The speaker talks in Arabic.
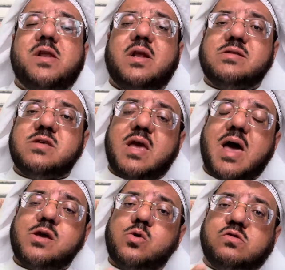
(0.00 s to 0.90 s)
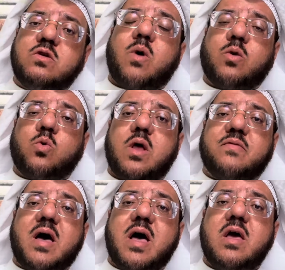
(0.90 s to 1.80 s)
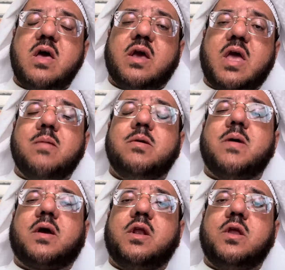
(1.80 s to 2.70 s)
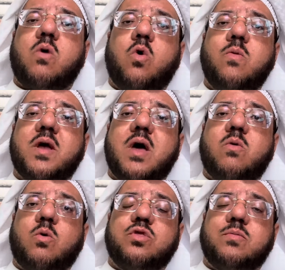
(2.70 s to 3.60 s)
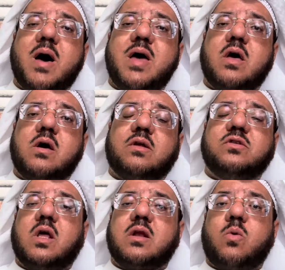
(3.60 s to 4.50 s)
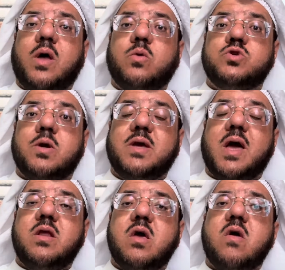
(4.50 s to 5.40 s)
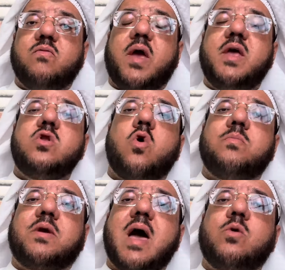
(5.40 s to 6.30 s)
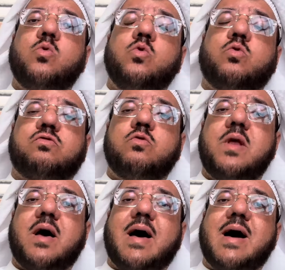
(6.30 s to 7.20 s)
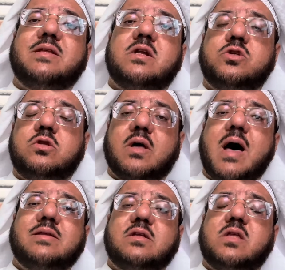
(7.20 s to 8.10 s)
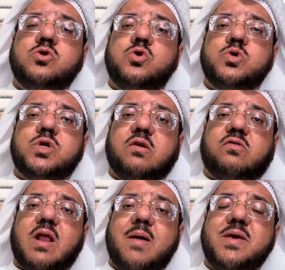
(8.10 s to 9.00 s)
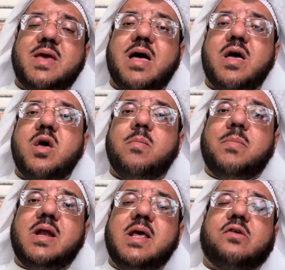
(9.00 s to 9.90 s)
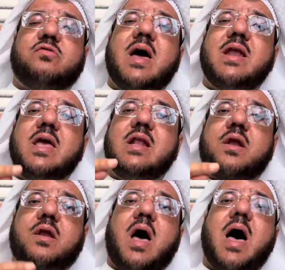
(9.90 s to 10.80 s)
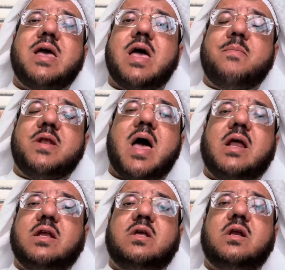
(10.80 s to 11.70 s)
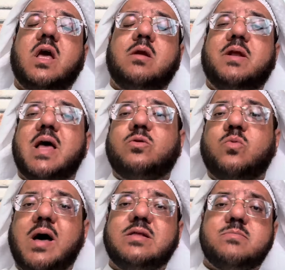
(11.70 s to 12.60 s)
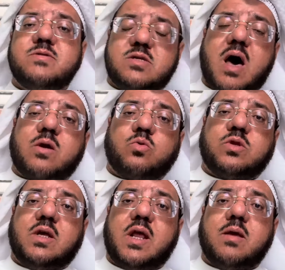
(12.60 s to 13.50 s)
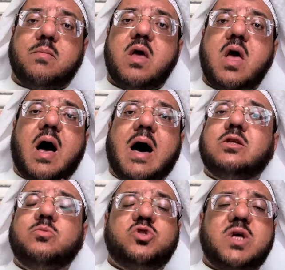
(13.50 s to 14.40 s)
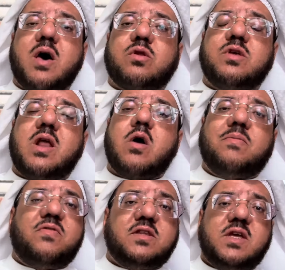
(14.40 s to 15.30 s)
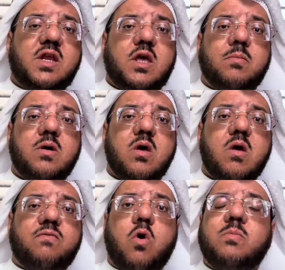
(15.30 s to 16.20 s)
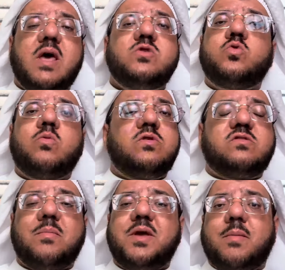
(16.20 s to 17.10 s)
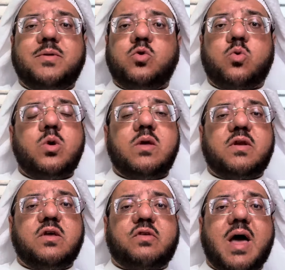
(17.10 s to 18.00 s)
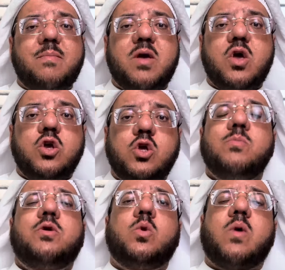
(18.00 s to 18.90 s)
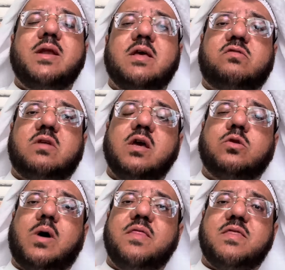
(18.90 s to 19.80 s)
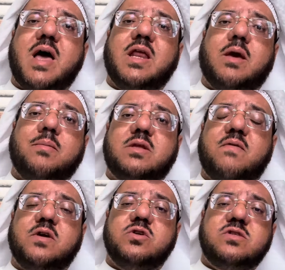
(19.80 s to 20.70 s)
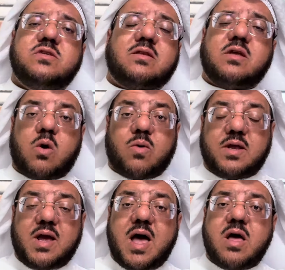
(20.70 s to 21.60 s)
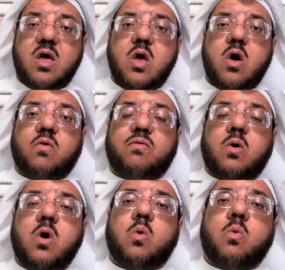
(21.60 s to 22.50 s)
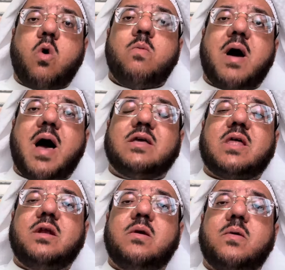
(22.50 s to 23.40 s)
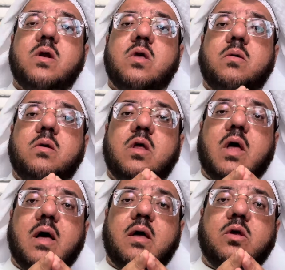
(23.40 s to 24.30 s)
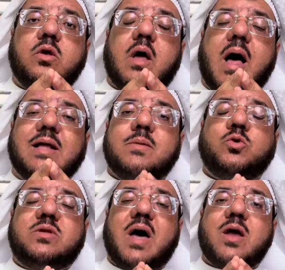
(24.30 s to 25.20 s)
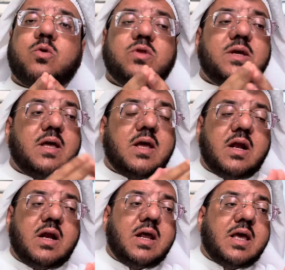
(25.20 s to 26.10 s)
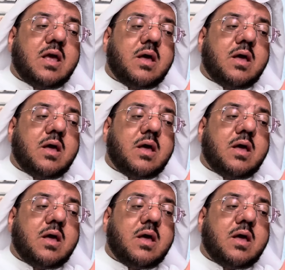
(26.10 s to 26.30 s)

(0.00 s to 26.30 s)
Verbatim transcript: التي كان يرسلها الخلفاء كأبي بكر وعمر وعثمان رضي الله عنهم جميعا فإنهم كانوا يوصون قادة الجيوش الإسلامية بالإحسان إلى الرعايا من أهل تلك البلاد وعدم التعرض إليهم عدم التعرض لهم في دينهم فهم ليسوا ملزمين بالدخول في الإسلام يمكن أن يستعيضوا عن ذلك بدفع جزية أو غيرها وهم أيضا عدم التعرض ل